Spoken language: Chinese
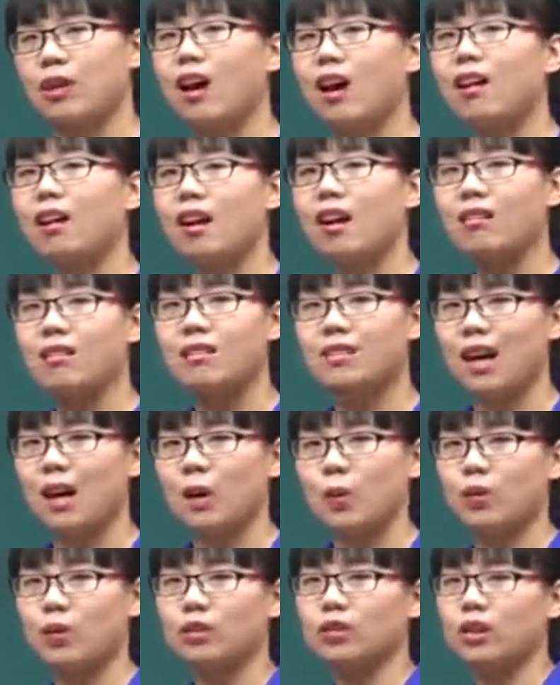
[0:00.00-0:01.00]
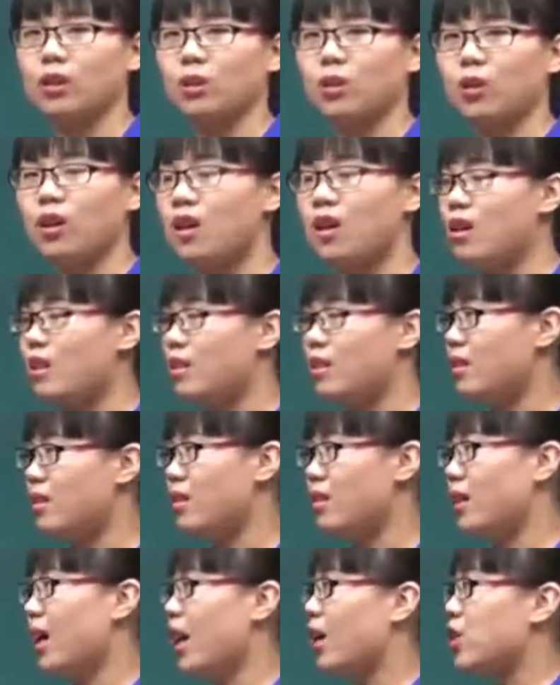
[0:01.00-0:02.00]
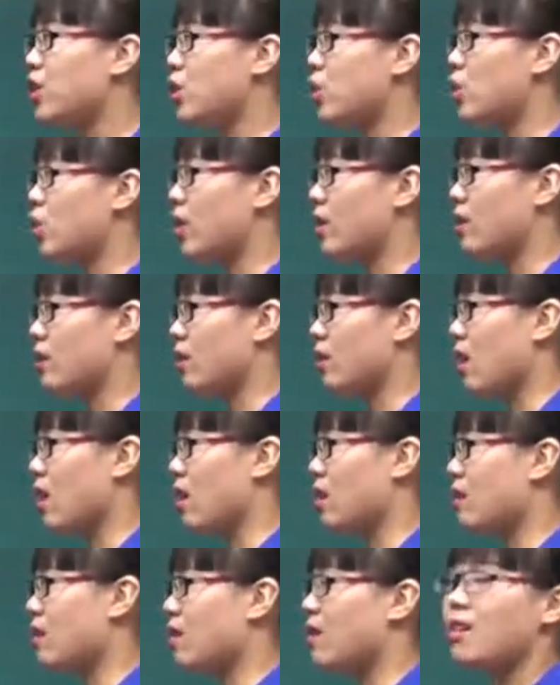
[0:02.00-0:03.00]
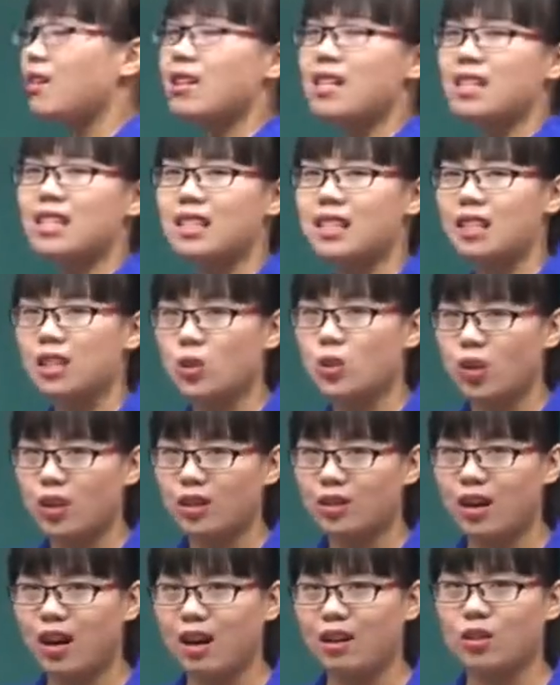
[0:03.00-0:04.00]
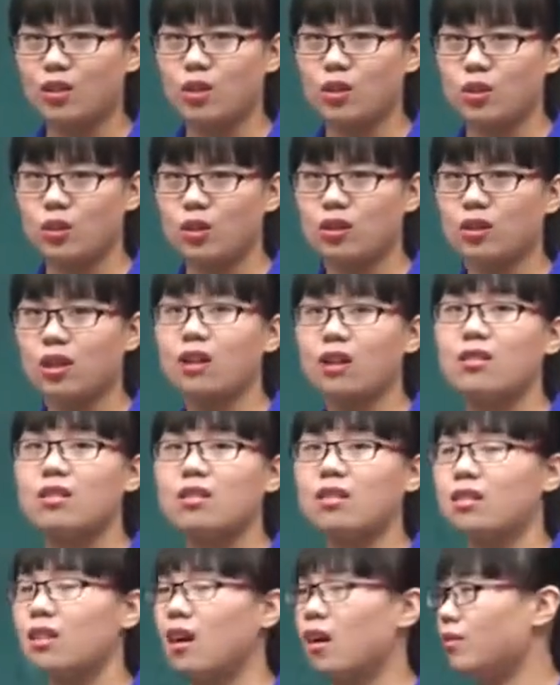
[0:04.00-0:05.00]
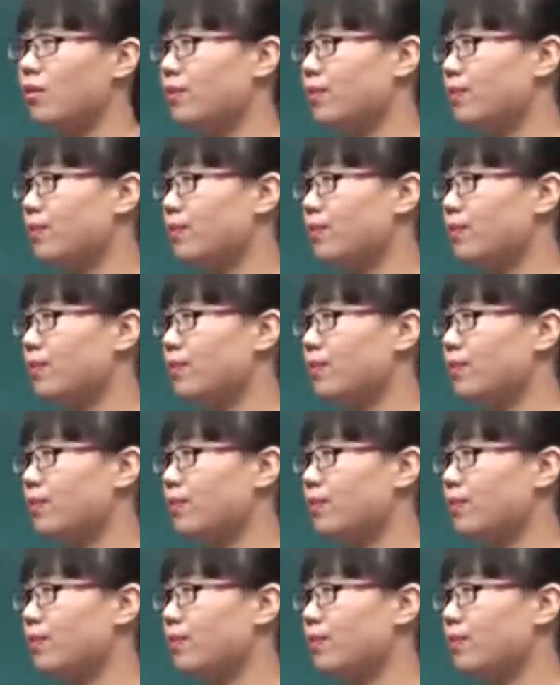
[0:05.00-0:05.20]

们刚刚讲过的内容，应该是选择 C 选项，学校绩效。